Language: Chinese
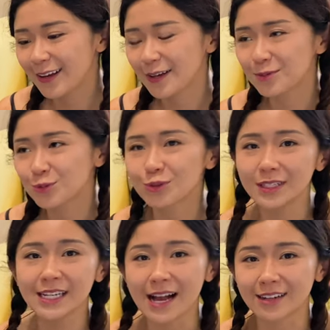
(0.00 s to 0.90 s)
嗯，如果
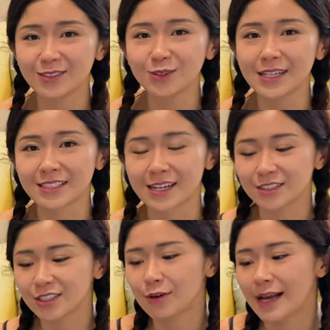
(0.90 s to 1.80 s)
你两个都想尝
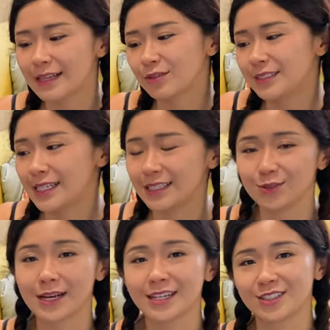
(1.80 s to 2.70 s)
试的话，那我建议
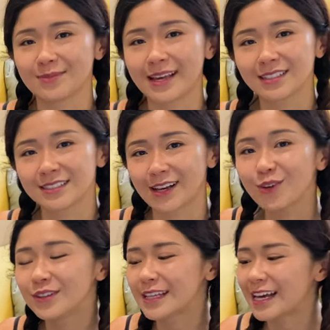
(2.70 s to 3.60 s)
最开始买一个小
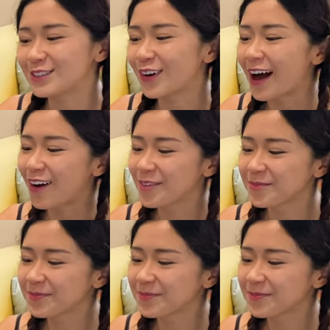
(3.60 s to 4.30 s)
粉袋就好。